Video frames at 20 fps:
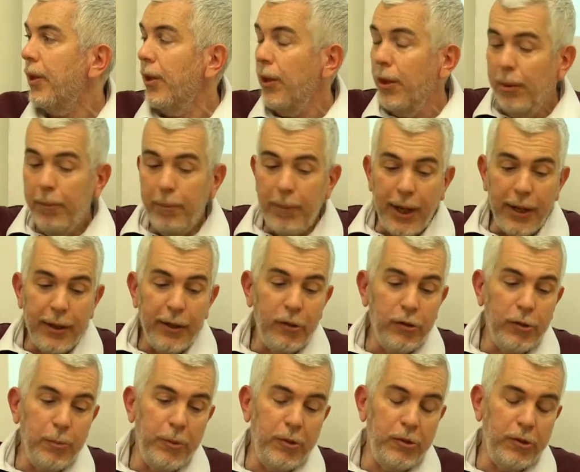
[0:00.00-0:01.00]
ma anche
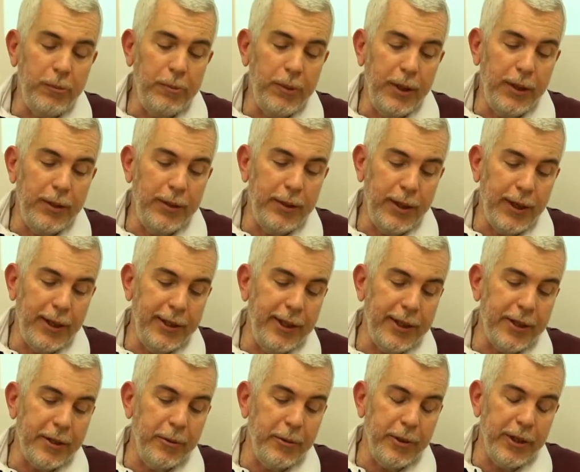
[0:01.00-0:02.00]
semplicemente ad
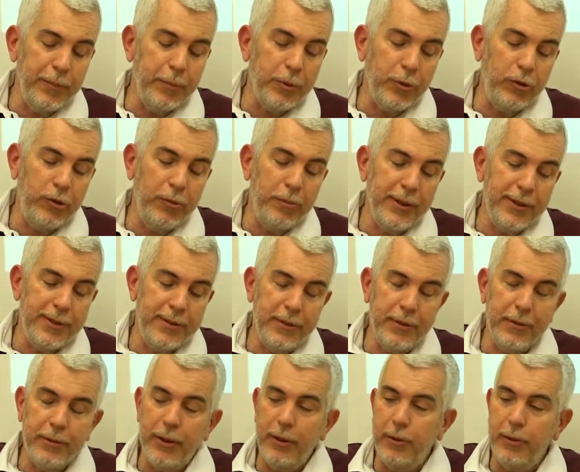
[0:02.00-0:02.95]
errori e approssimazioni.